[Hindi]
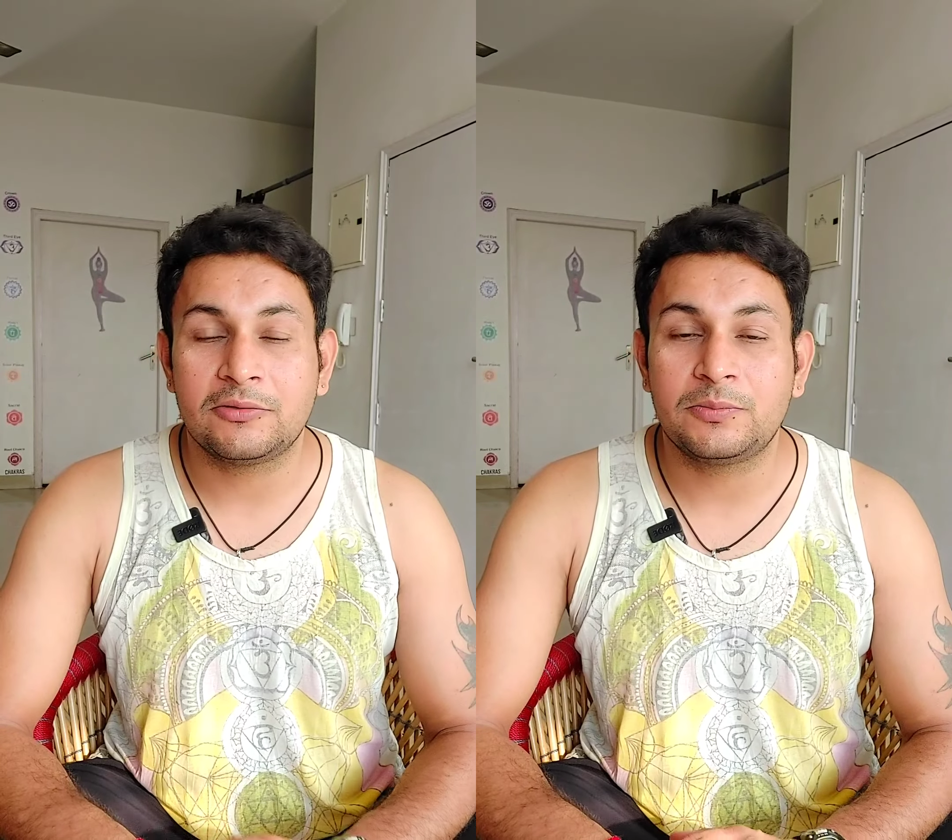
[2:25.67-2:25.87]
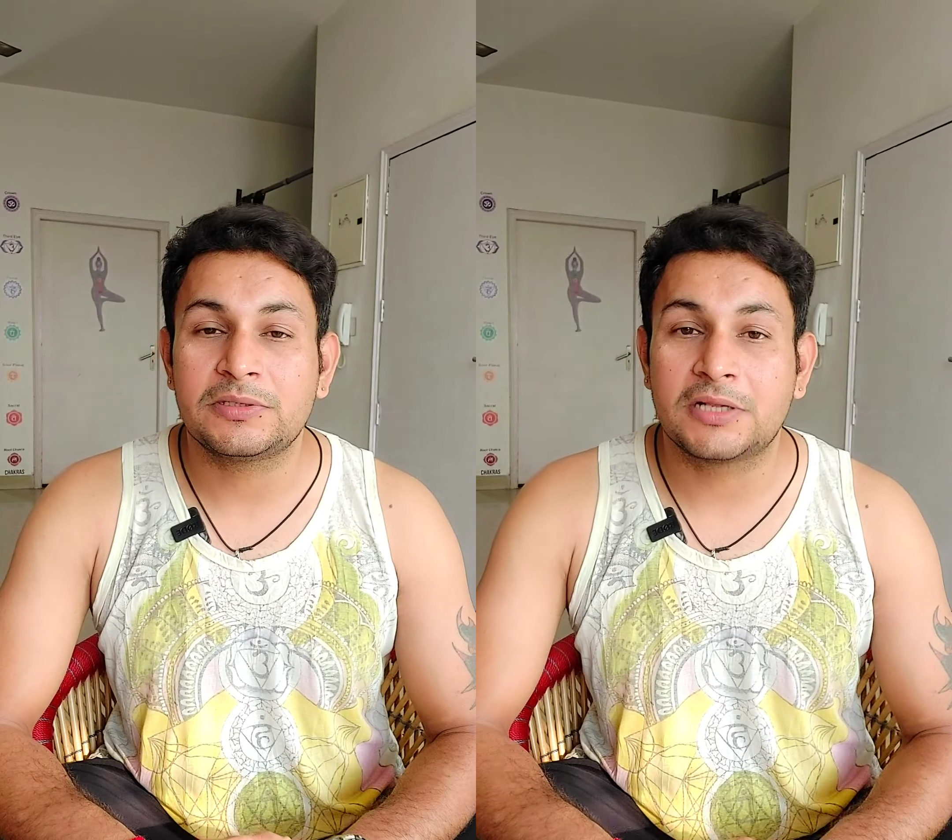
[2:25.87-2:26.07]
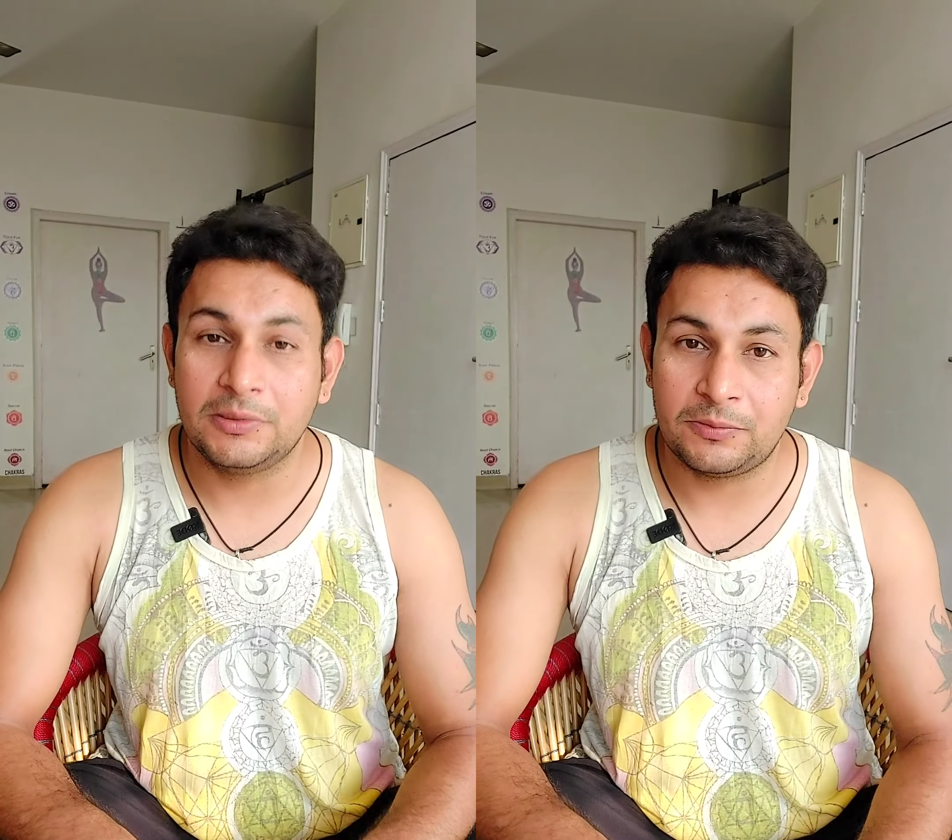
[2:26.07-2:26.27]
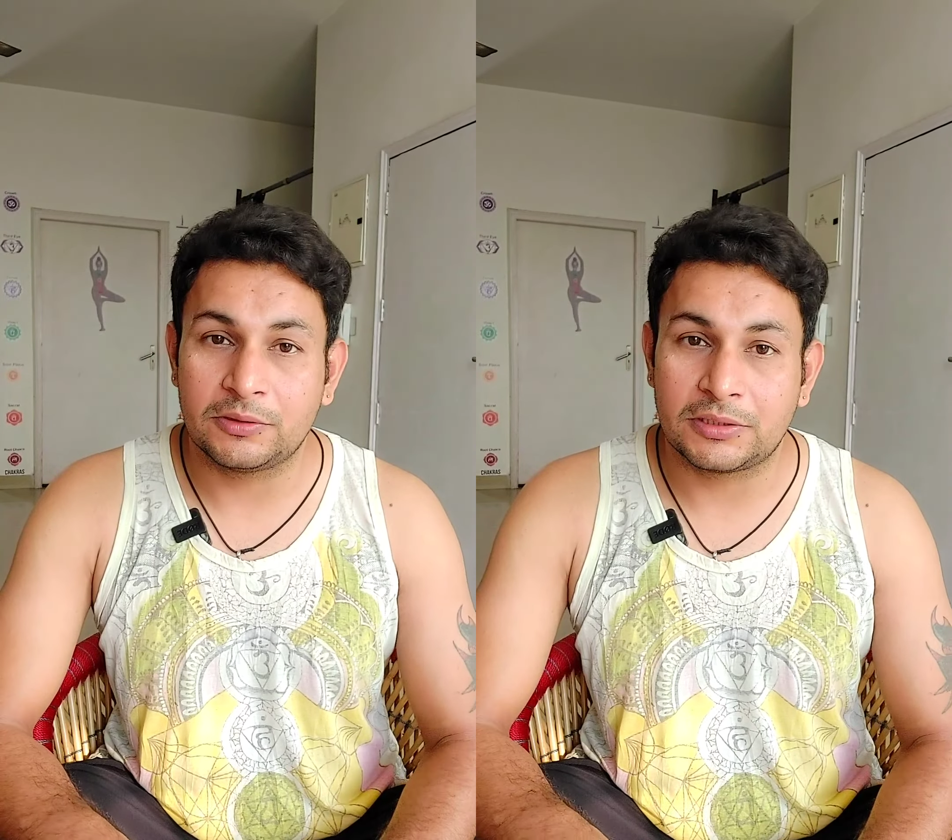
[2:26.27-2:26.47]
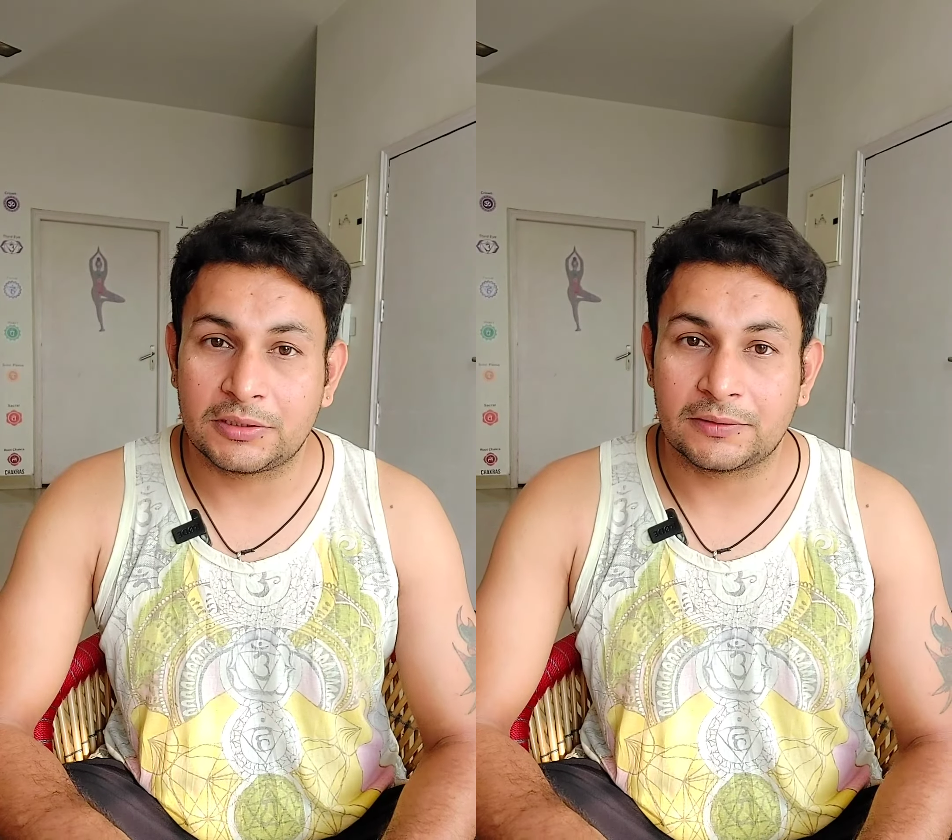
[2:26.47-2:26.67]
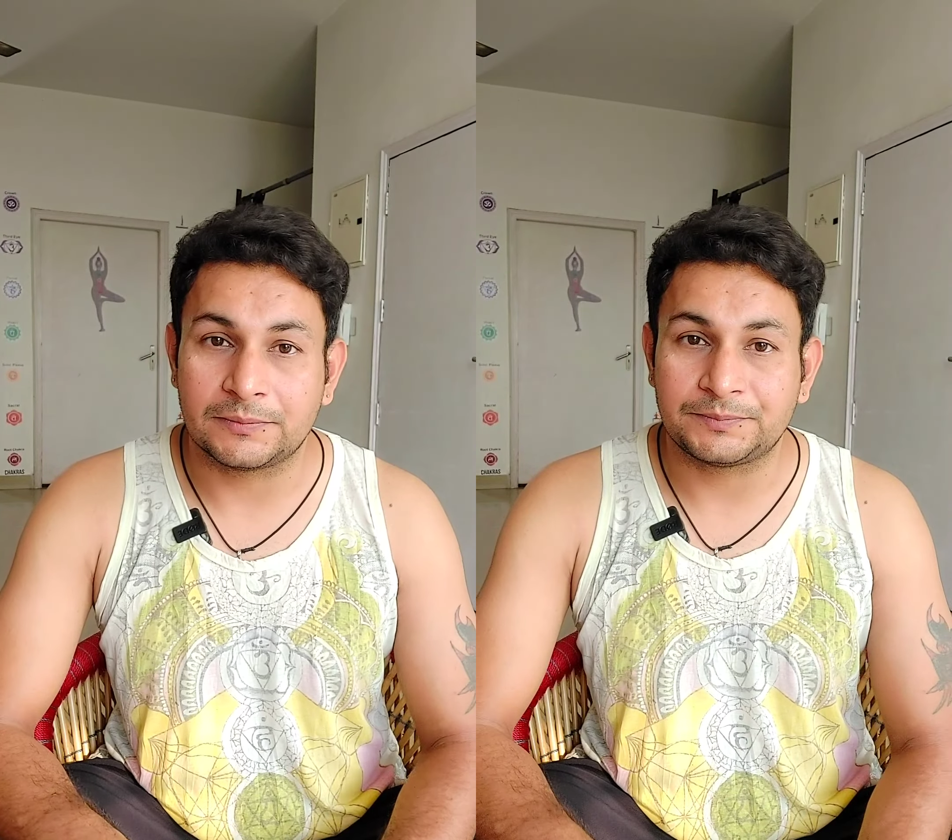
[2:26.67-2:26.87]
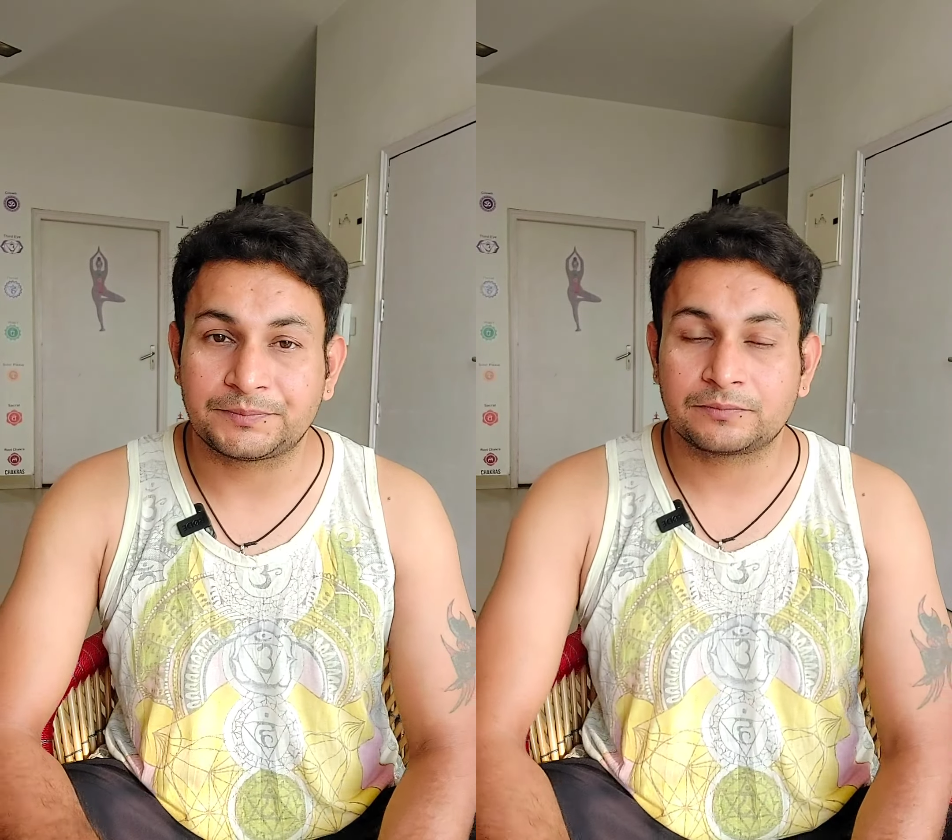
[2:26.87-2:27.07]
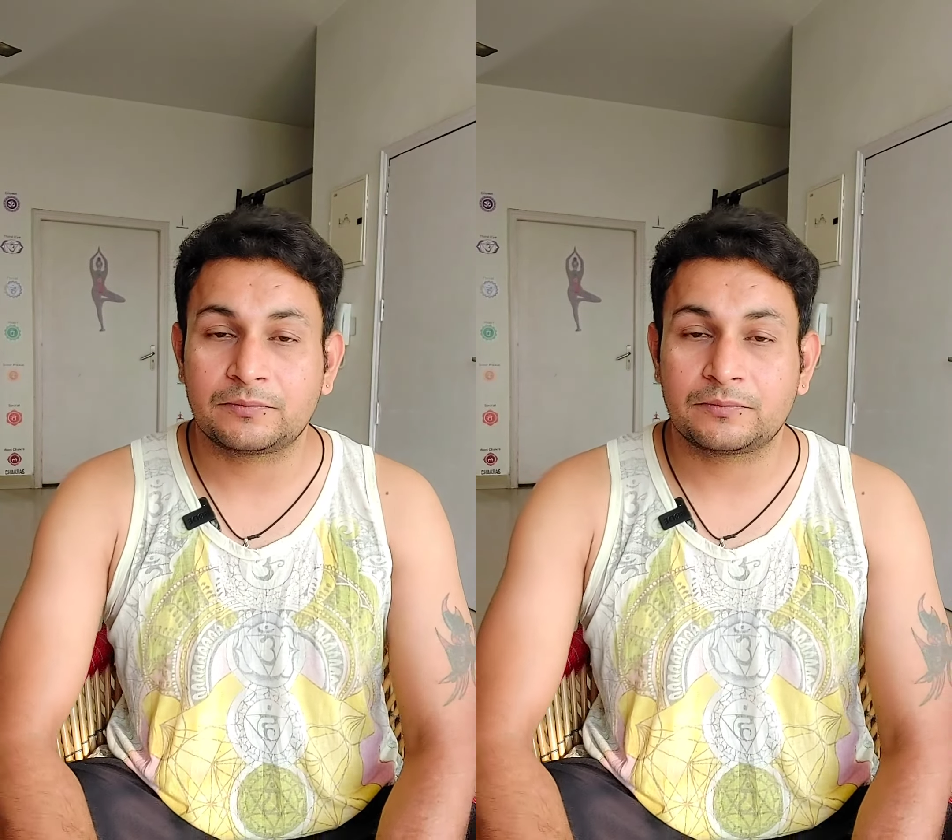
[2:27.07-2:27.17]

हैं उन पर स्लिप होती है